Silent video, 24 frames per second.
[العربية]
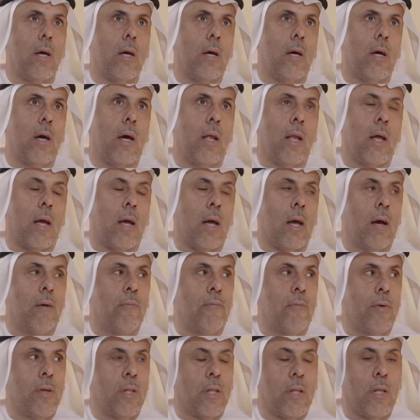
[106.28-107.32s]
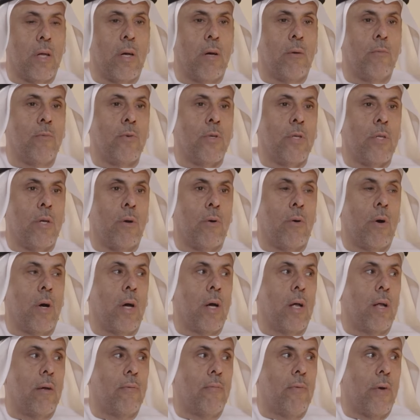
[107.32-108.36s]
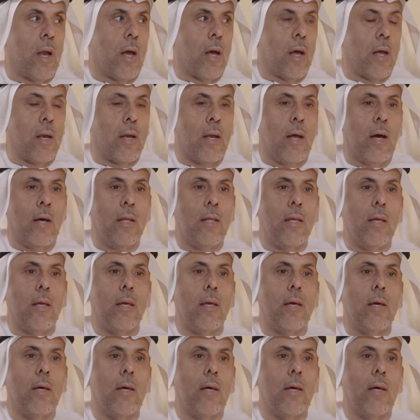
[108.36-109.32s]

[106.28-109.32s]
وعلى كافة مستوى فرق النادي